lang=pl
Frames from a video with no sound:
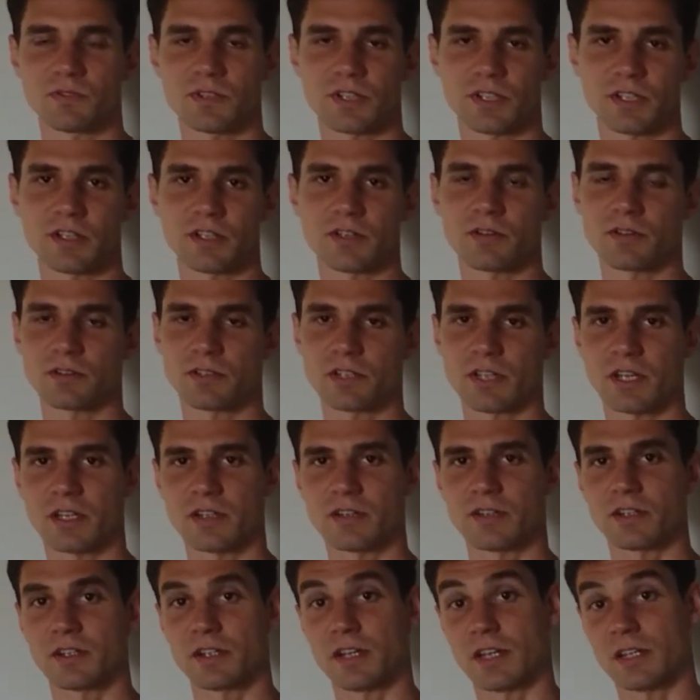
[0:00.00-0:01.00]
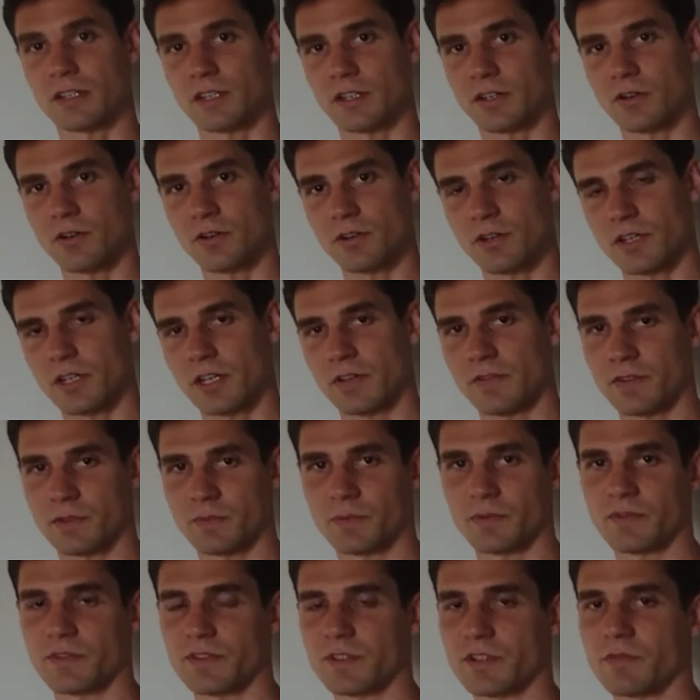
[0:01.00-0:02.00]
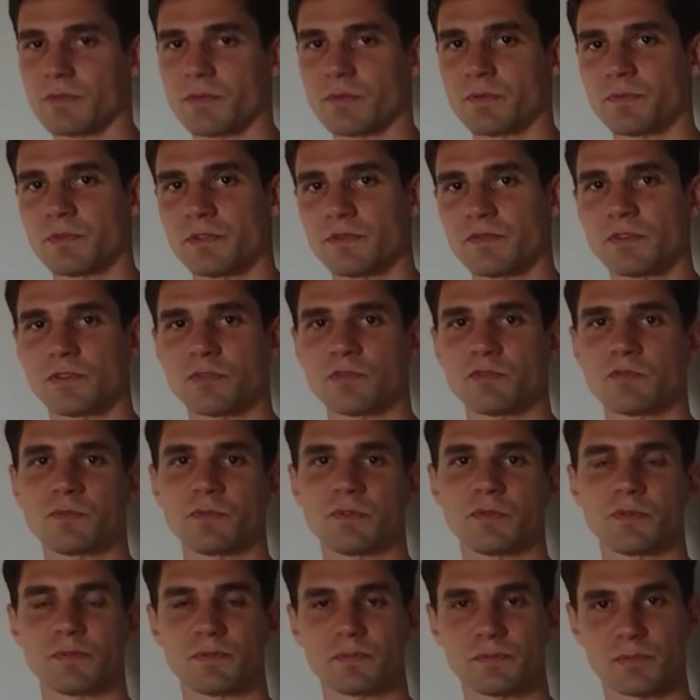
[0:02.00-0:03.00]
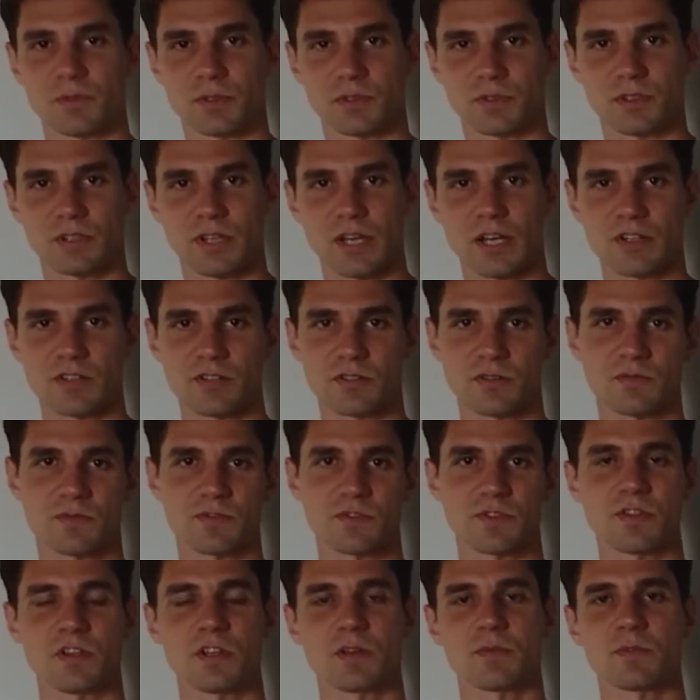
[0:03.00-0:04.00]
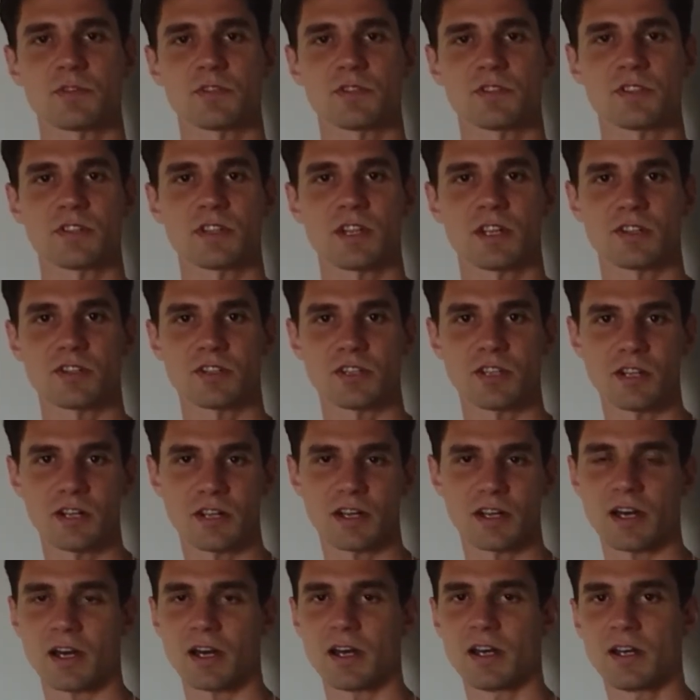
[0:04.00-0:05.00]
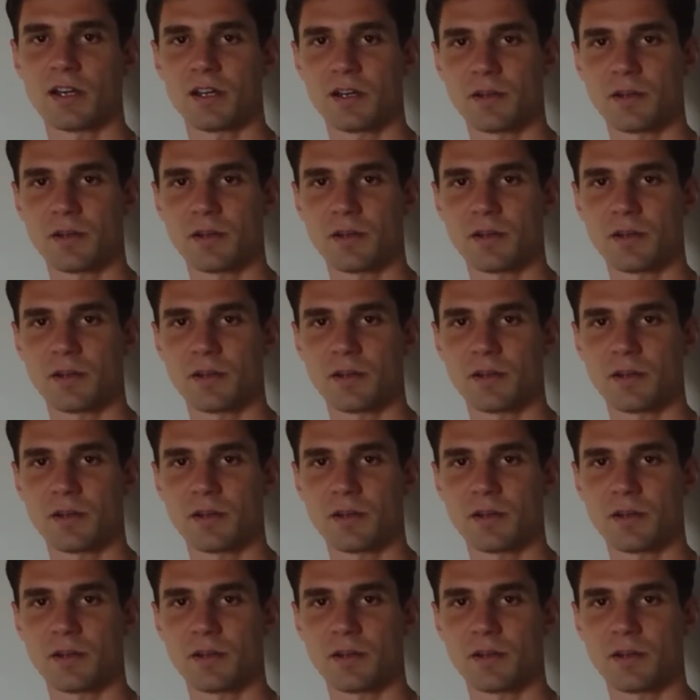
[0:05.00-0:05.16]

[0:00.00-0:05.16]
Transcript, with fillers: takich konkretnych kategorii, nawet powiedziałbym powodów, bo pod każdą z nich może stać kilka